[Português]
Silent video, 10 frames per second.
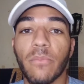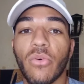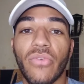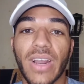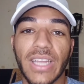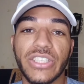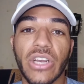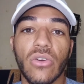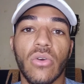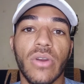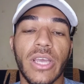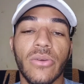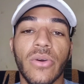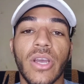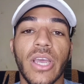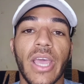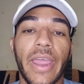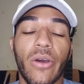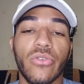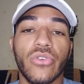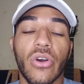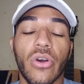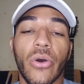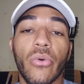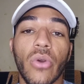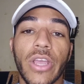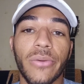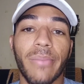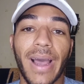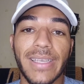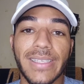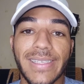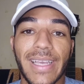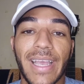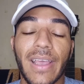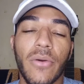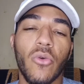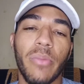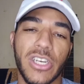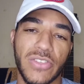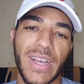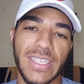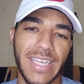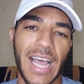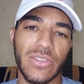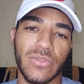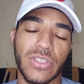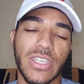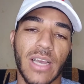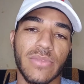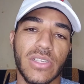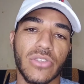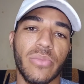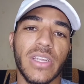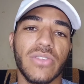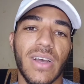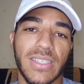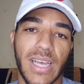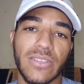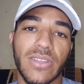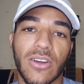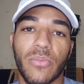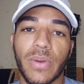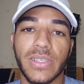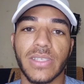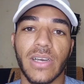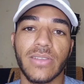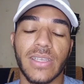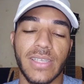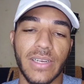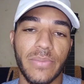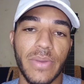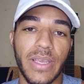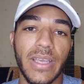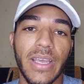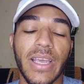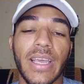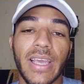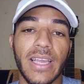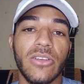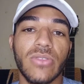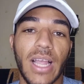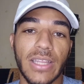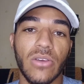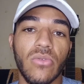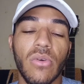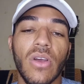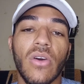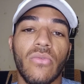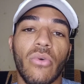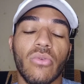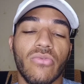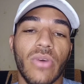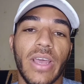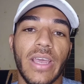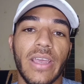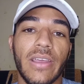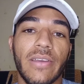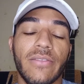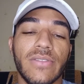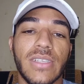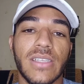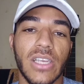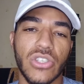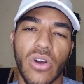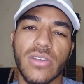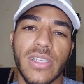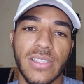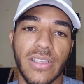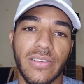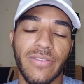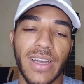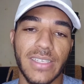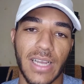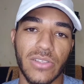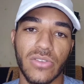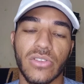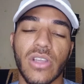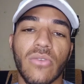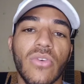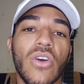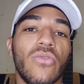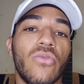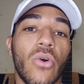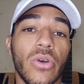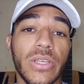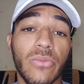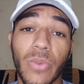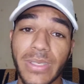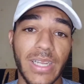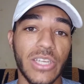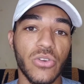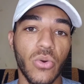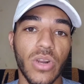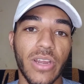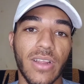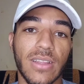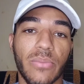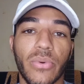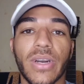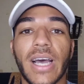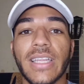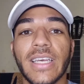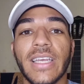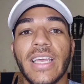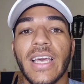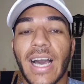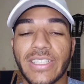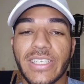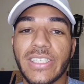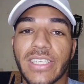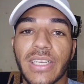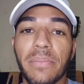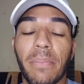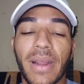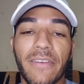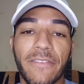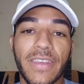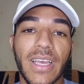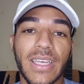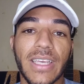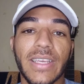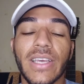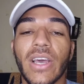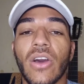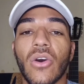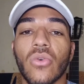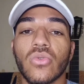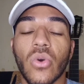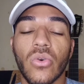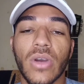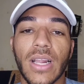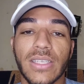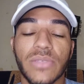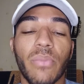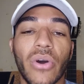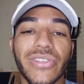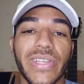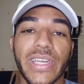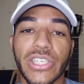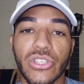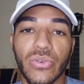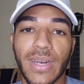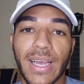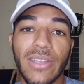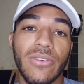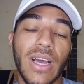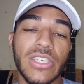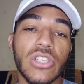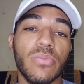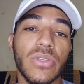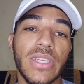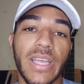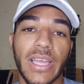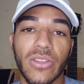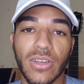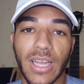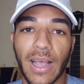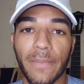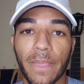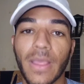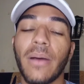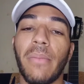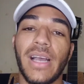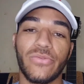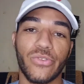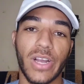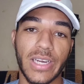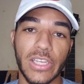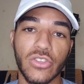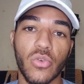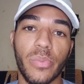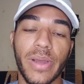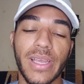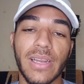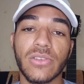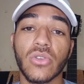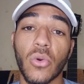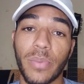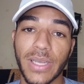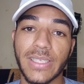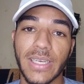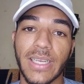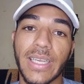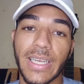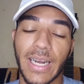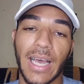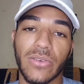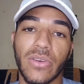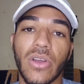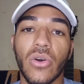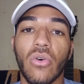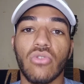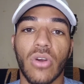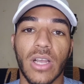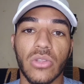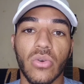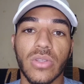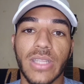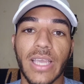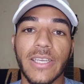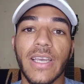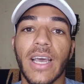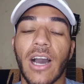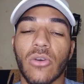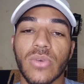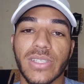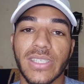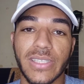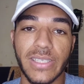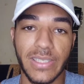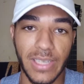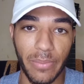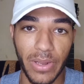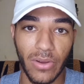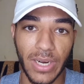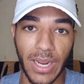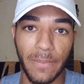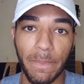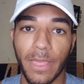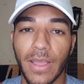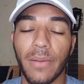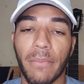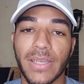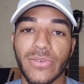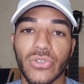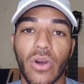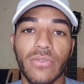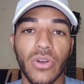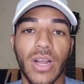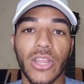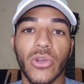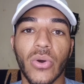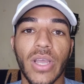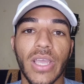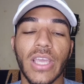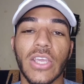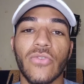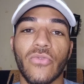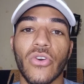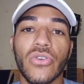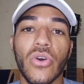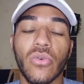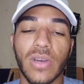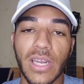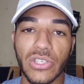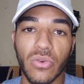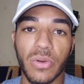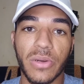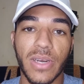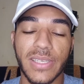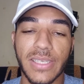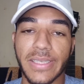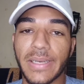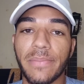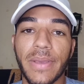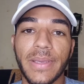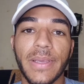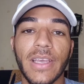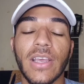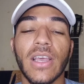Por falar em Diego Loureiro, é o, é o goleiro mais o menos vazado, digamos assim, o menos vazado da competição da Série B. Ele e o Tadeu foram é, 16 jogos sem serem vazados. Então, foi um excelente goleiro na temporada a gente que previa que o Douglas Borges seria titular e o Gatito poderia retornar. Mas foi uma grande surpresa, surpresa e claro, o jogador tem algumas tendências a melhorar, mas é um jovem jogador e foi um grande goleiro nessa Série B.